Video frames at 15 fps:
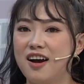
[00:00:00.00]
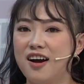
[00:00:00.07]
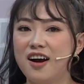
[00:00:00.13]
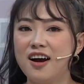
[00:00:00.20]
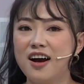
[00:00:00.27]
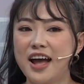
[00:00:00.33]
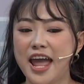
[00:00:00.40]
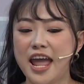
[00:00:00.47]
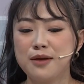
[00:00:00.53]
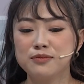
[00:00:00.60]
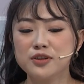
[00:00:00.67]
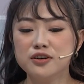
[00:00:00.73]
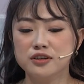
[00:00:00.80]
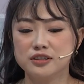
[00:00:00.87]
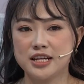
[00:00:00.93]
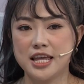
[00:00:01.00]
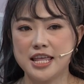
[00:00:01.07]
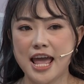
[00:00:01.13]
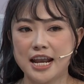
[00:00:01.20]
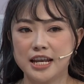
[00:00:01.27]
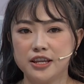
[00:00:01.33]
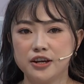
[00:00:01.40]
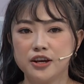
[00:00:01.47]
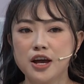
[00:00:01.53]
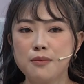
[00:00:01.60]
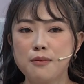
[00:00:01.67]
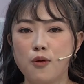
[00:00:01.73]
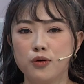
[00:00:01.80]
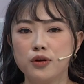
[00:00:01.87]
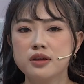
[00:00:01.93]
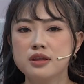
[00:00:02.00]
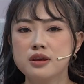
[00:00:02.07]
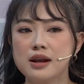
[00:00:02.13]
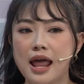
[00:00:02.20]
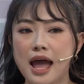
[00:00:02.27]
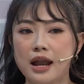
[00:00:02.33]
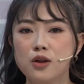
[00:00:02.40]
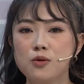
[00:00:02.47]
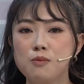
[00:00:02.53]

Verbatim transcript: à, Em thường thì dành những cái buổi như là